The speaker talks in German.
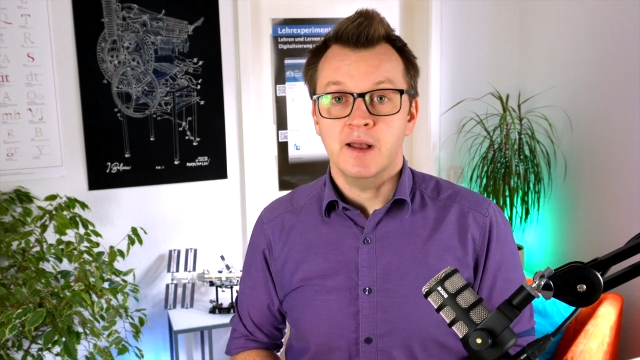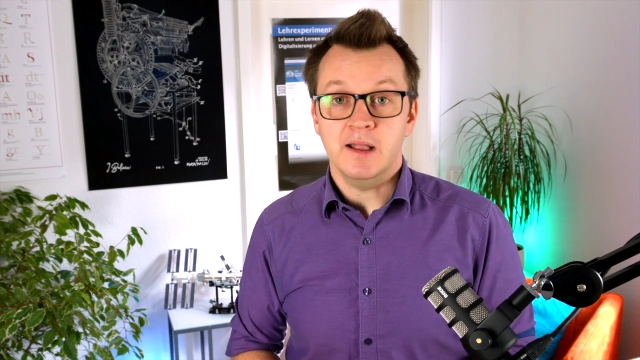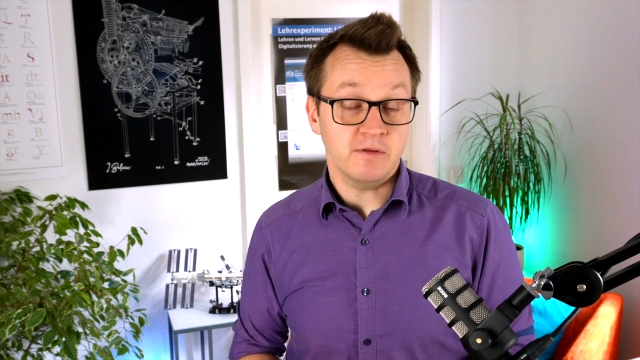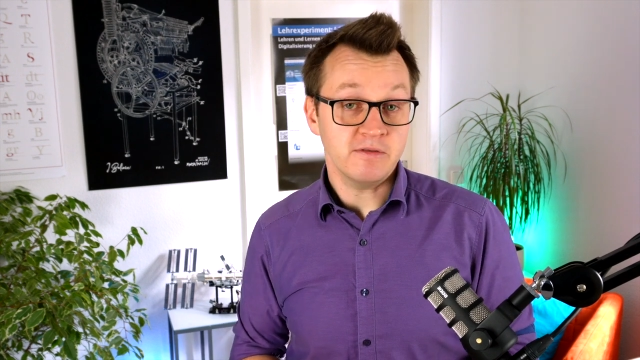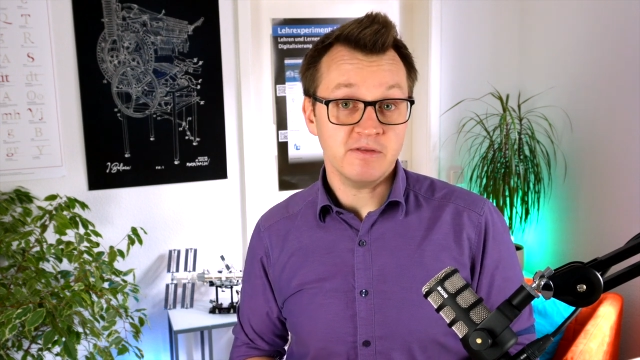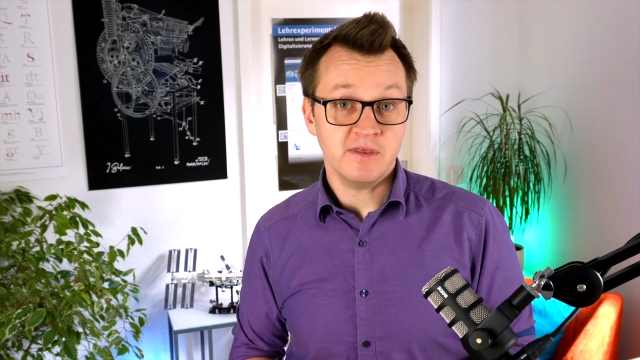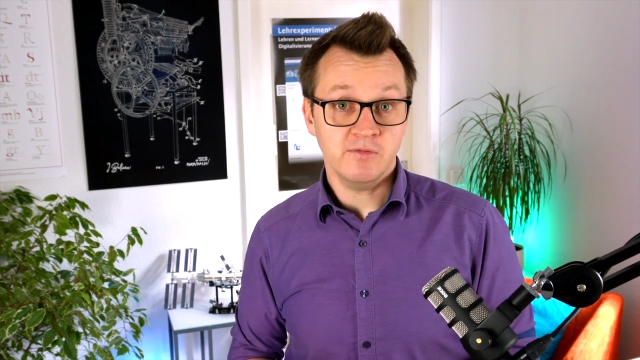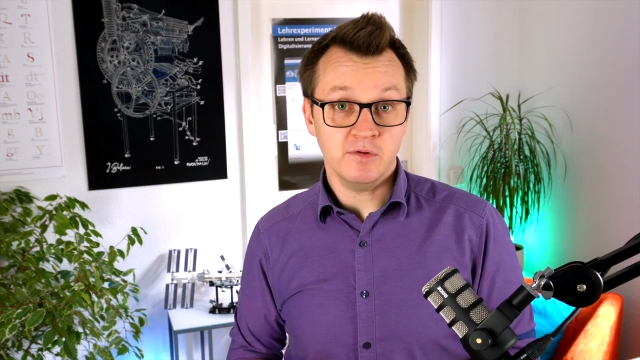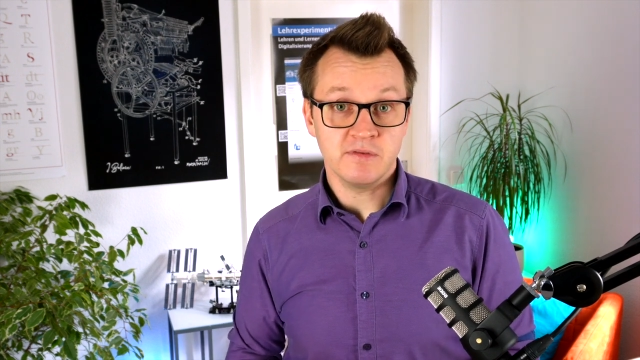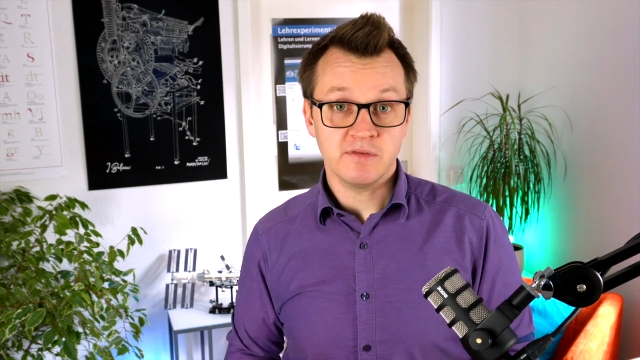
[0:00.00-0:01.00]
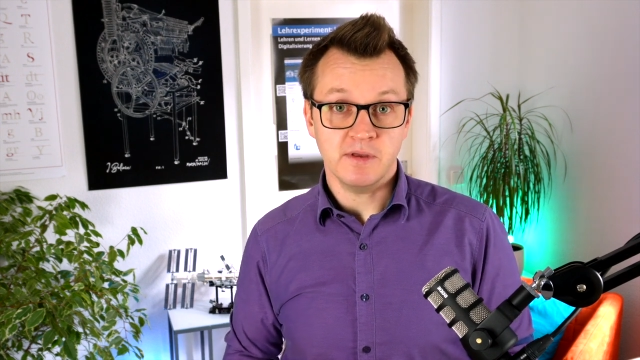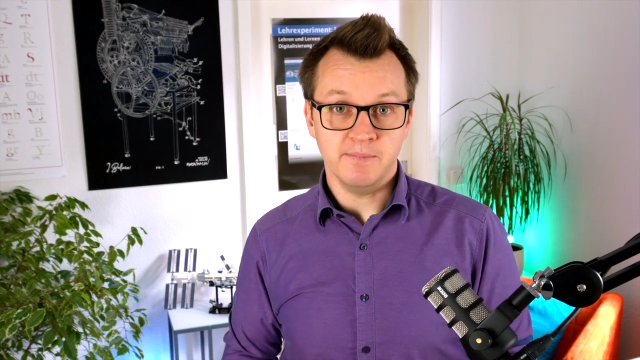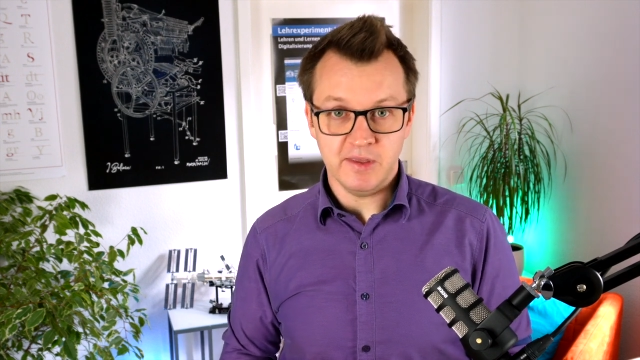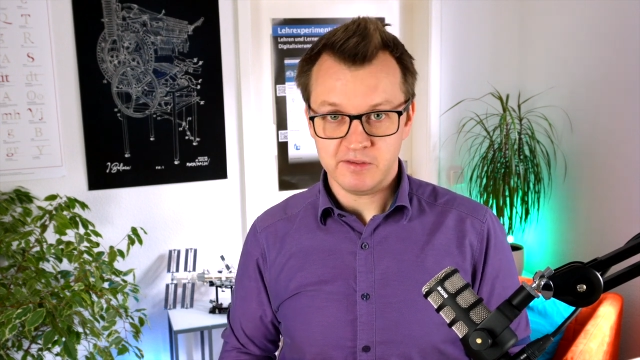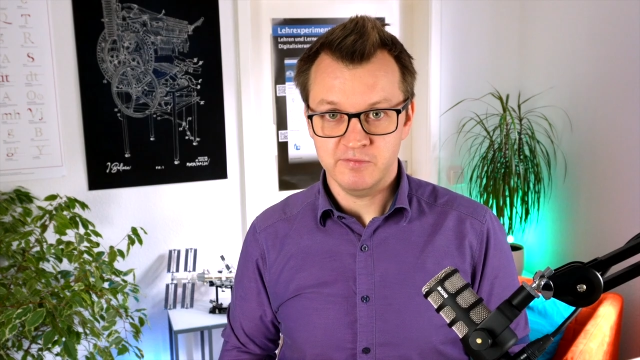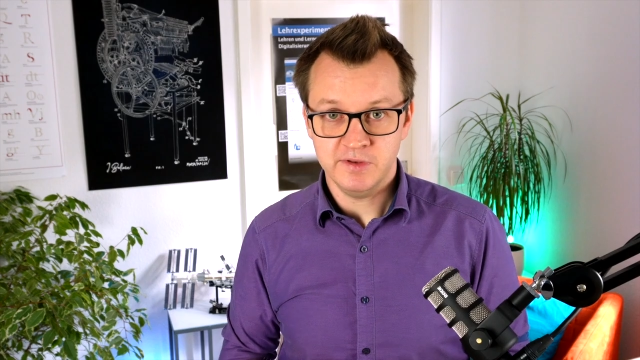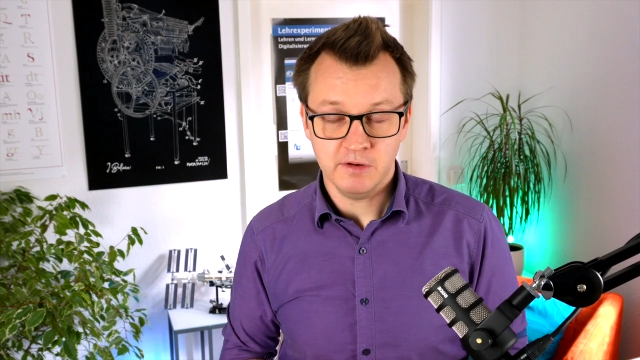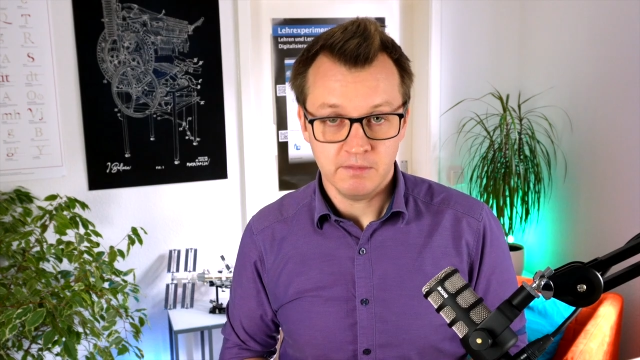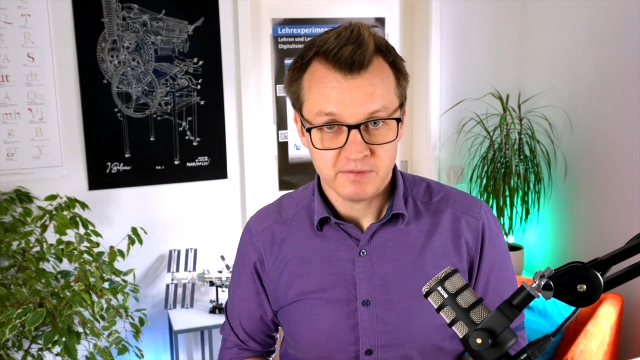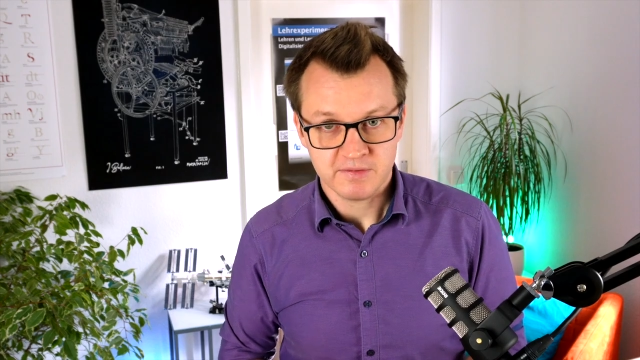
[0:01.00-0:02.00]
Ansonsten sehen wir uns im nächsten
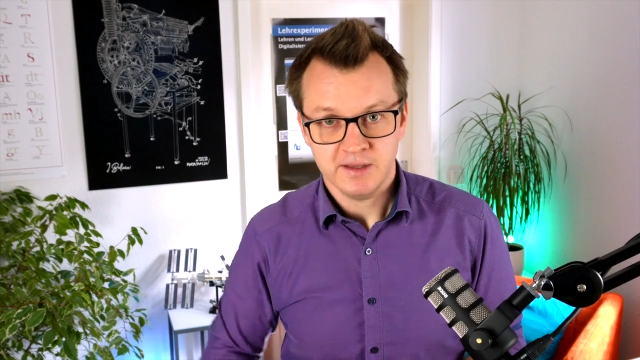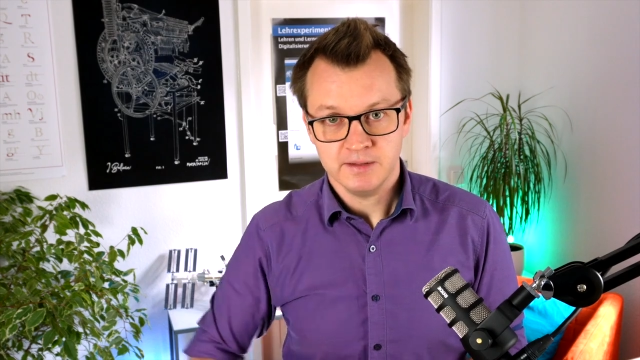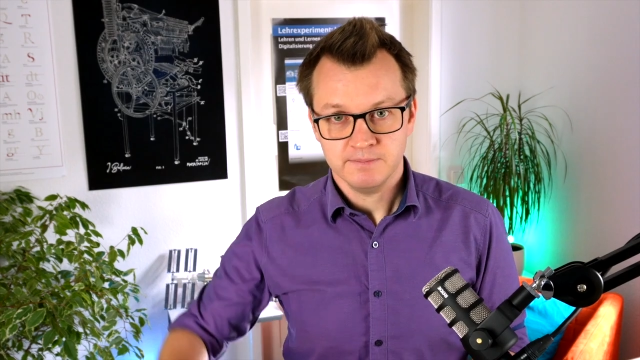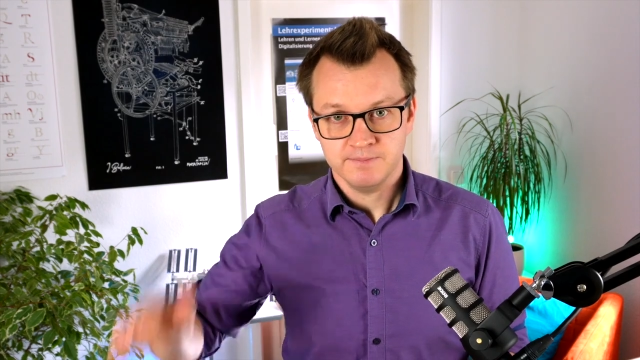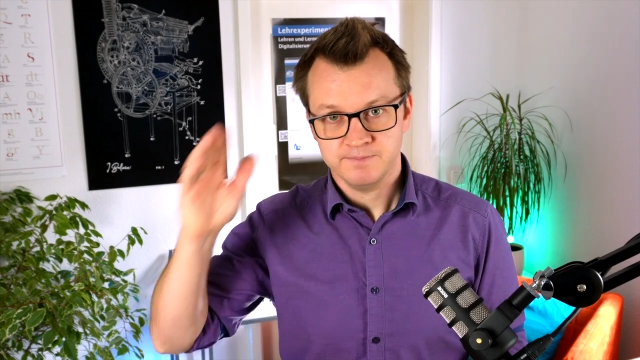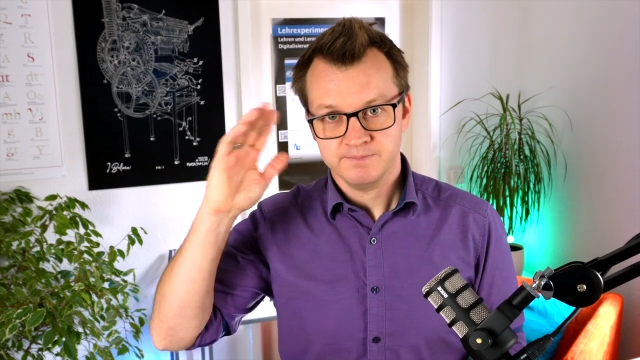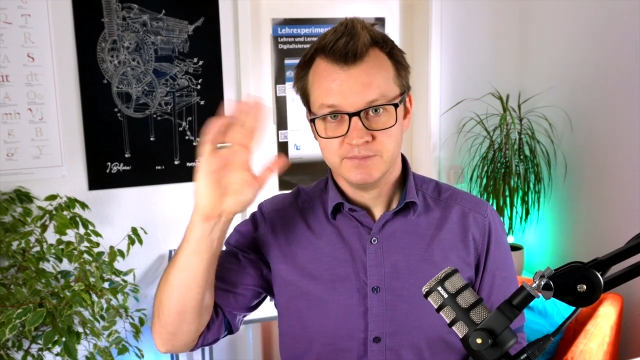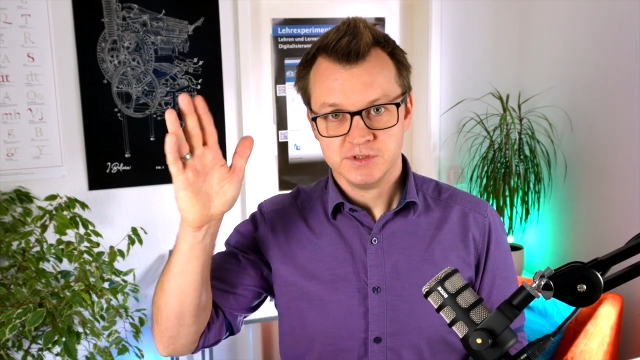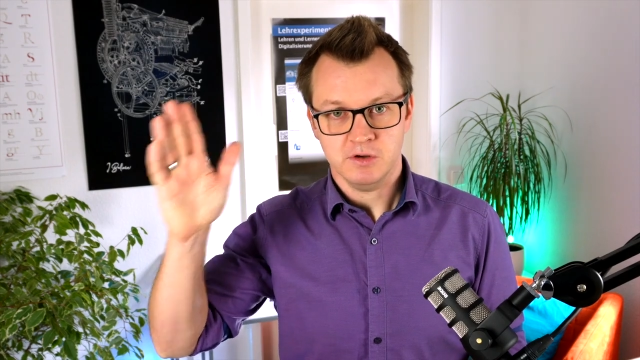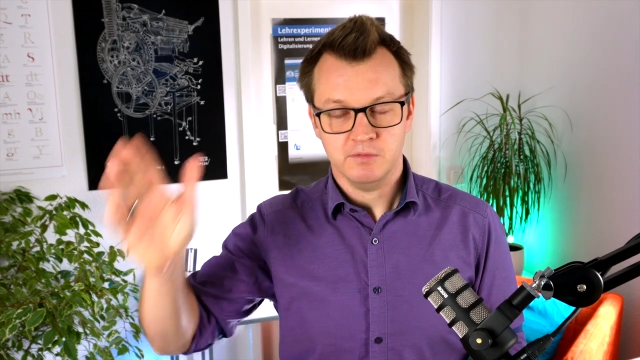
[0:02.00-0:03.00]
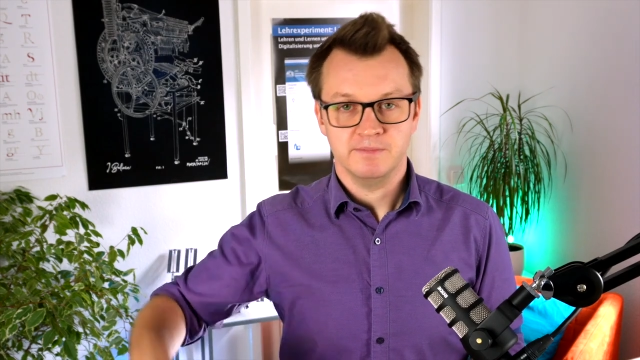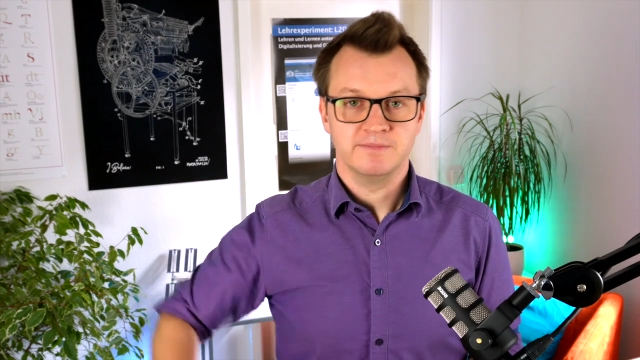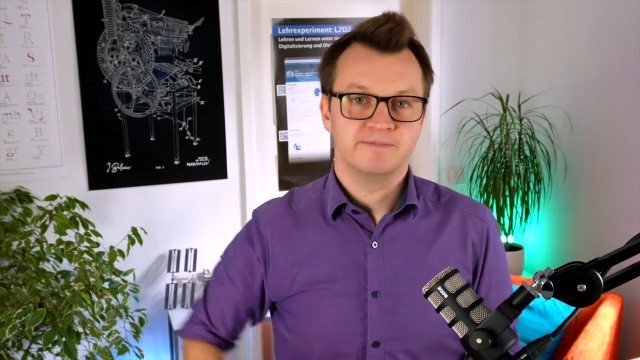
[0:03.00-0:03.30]
Video. Bis dahin, ciao.